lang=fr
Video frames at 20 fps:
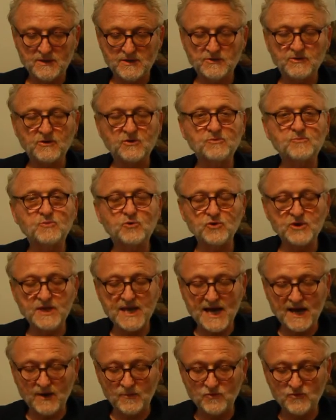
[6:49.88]
Dans le
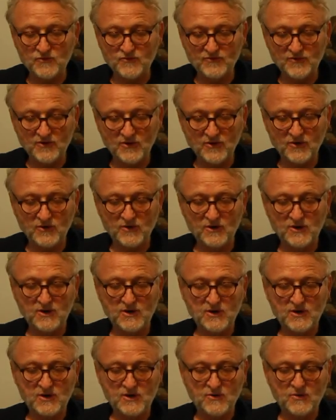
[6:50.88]
brouillard mouvant,
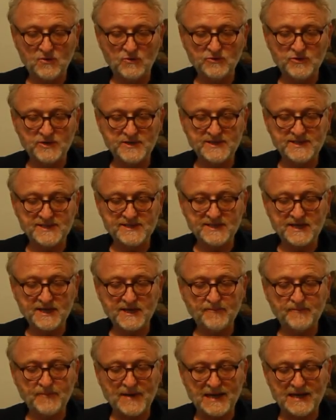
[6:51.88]
on ne distingue
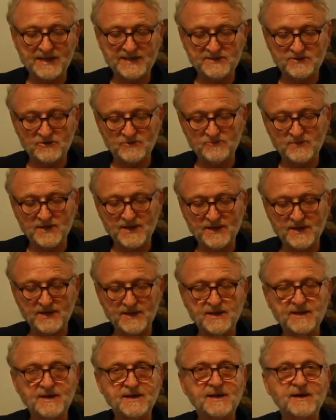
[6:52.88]
pas les sommets,
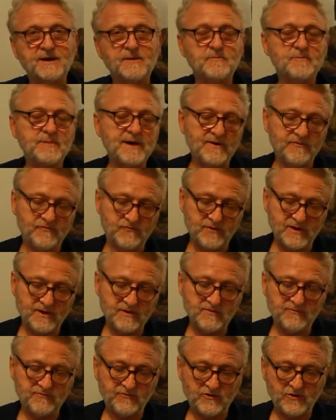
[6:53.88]
parfois
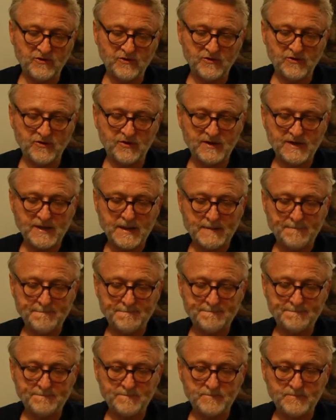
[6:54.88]
une fleur,
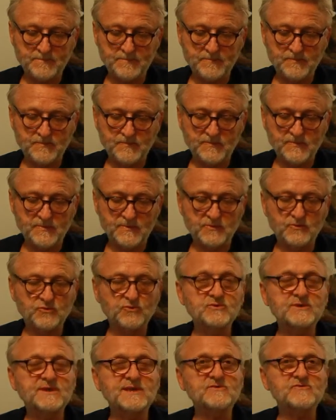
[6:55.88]

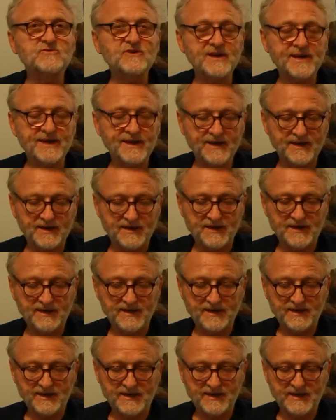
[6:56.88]
tout est vert.
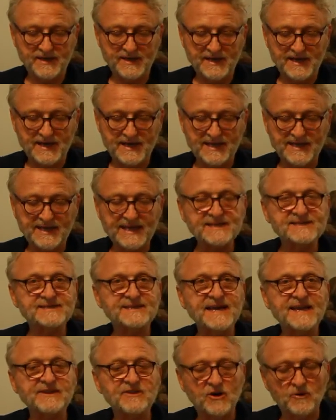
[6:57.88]
Les
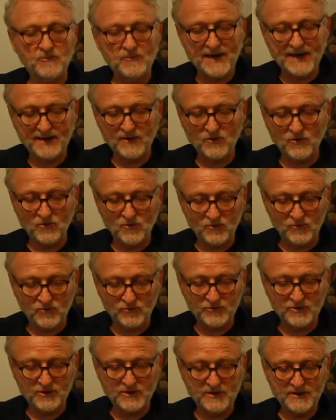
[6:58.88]
cascades en bas
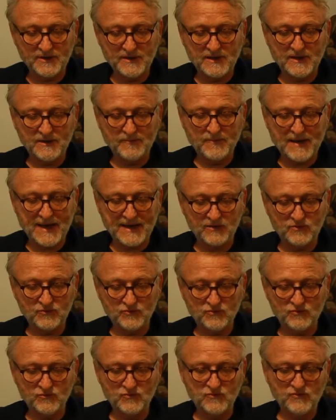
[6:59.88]
grondent,
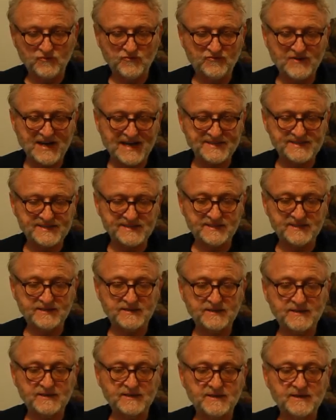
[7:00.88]
partout, vasques,
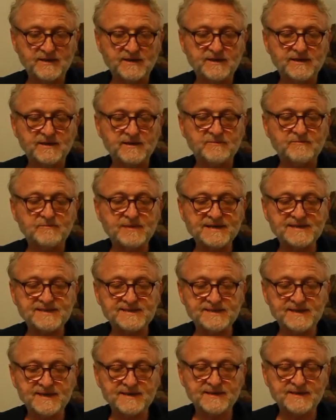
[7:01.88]

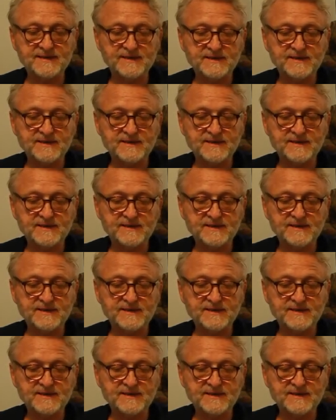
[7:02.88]
bassins.